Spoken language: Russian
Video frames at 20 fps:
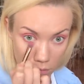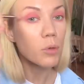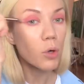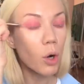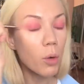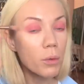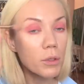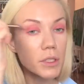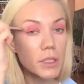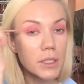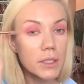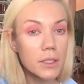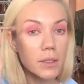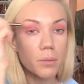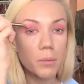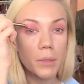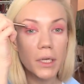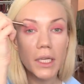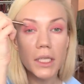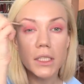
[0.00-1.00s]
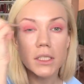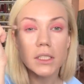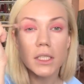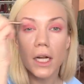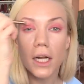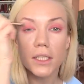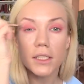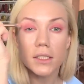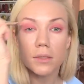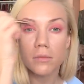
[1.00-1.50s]
Пробуйте этот мейк с
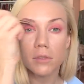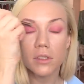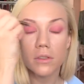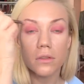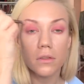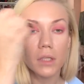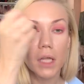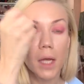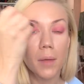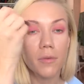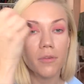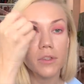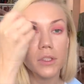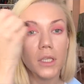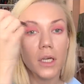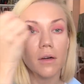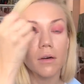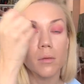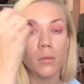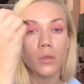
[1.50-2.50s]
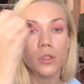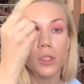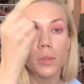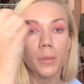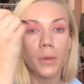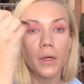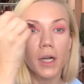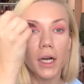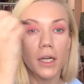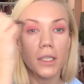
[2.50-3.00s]
разными цветами. Вот я вам уже
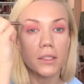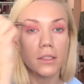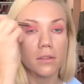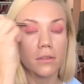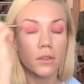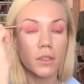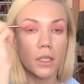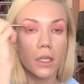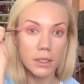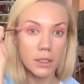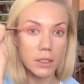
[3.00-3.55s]
показывала